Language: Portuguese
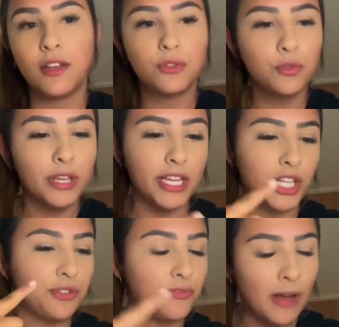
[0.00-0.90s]
tudo que a
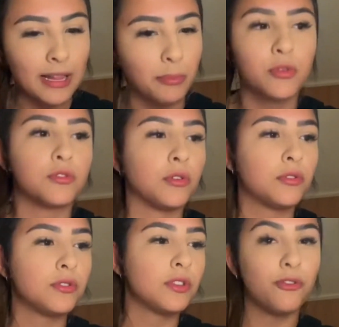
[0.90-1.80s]
gente fala para os
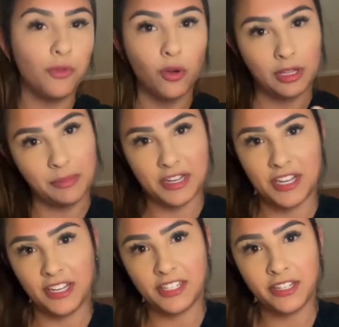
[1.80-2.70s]
outros, volta pra
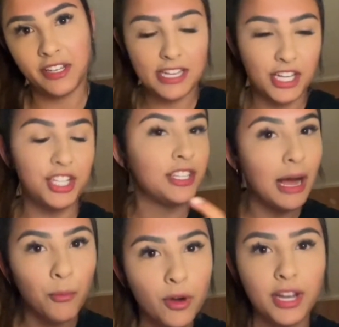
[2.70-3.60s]
gente. Se a gente dá
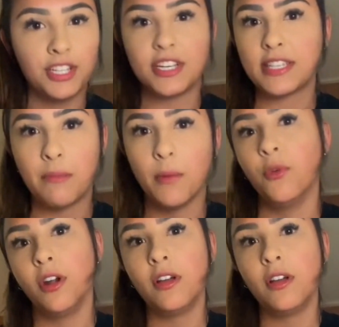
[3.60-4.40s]
amor, a gente recebe amor.